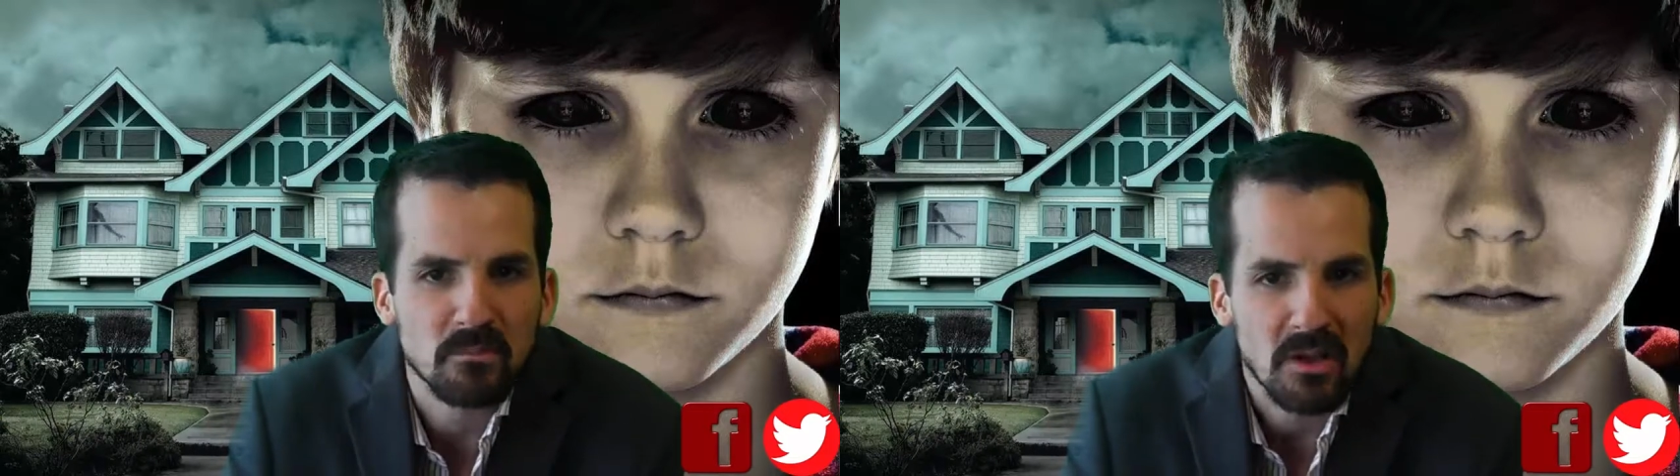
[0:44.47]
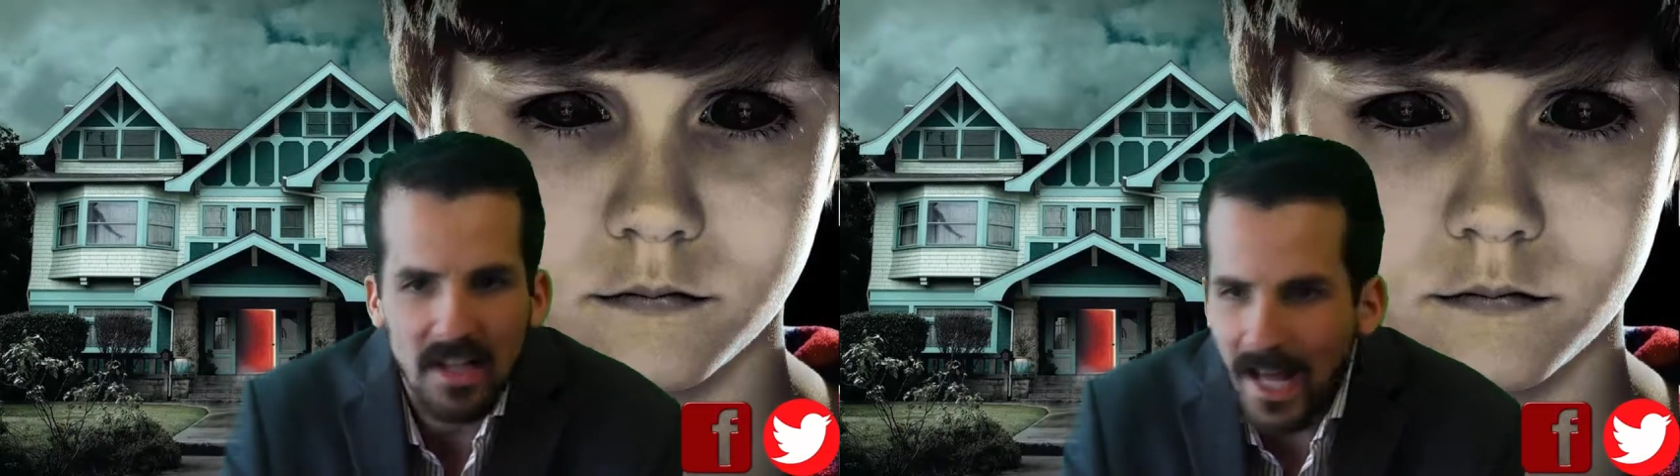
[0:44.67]

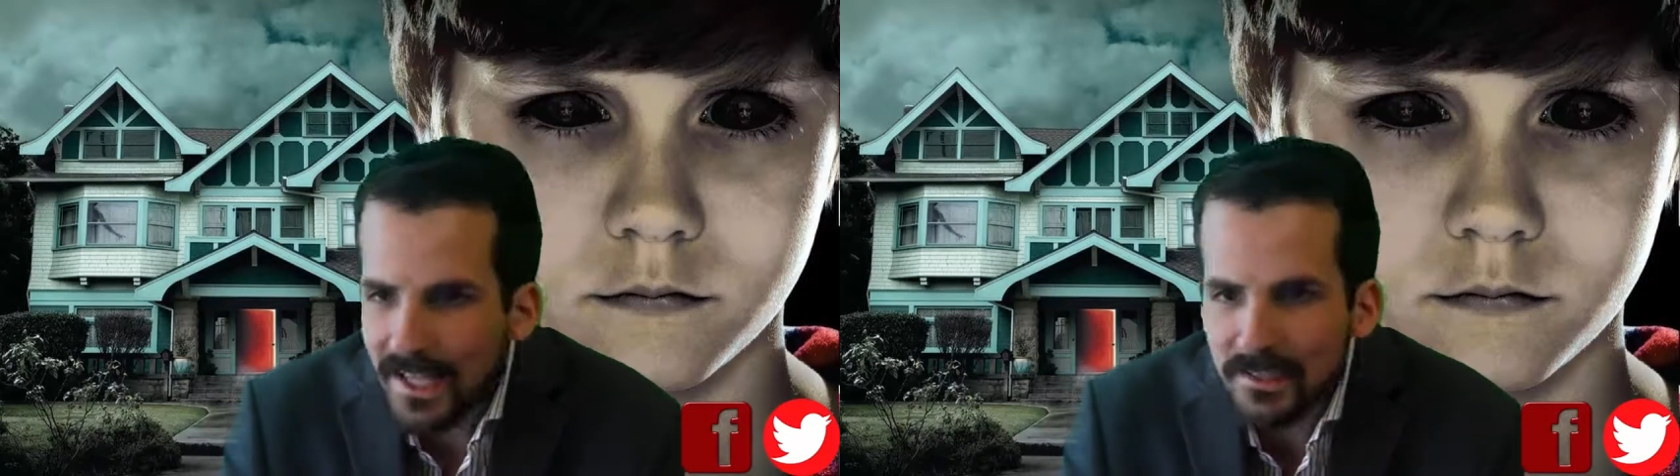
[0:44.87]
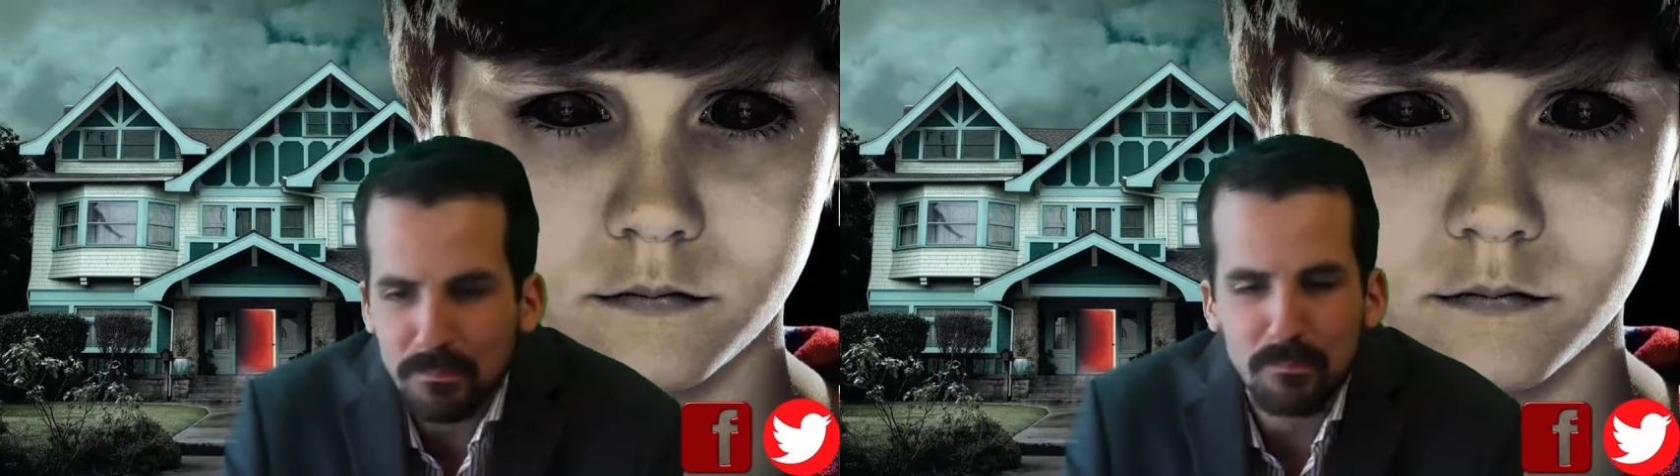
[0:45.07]

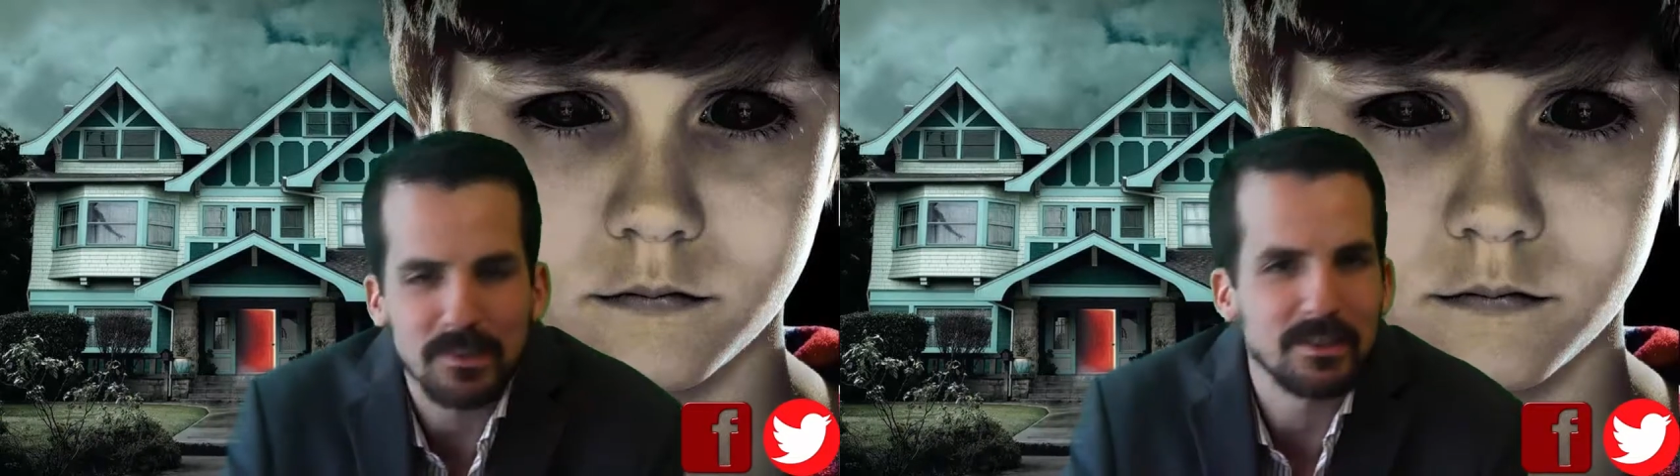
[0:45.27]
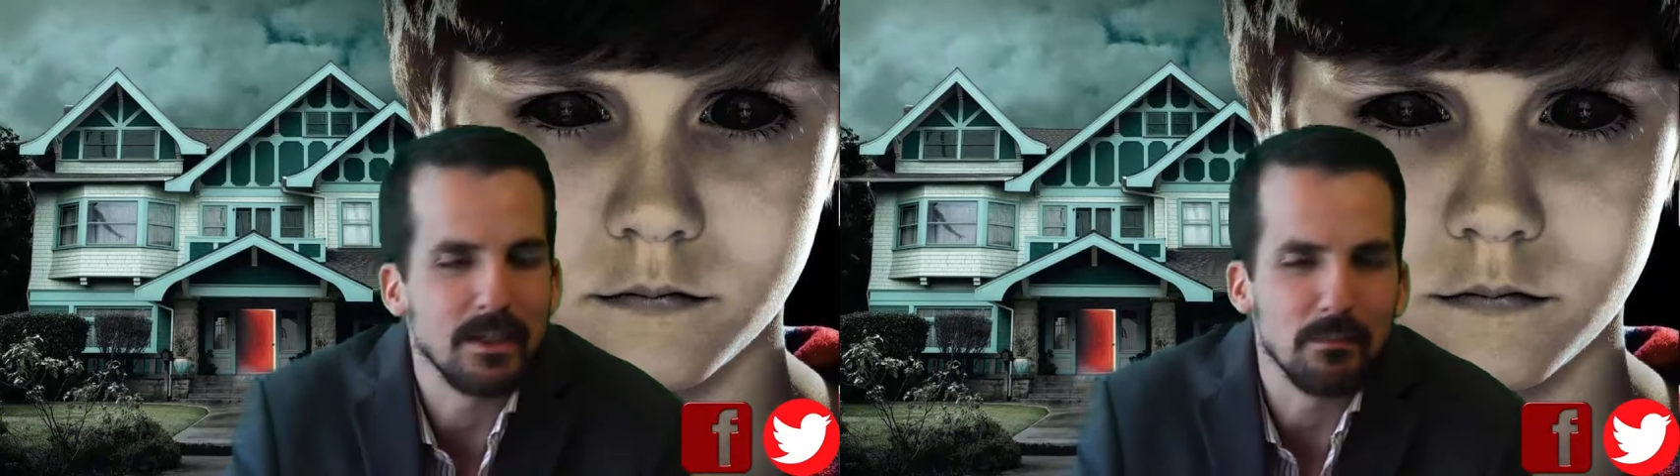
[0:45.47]
likes, pasen el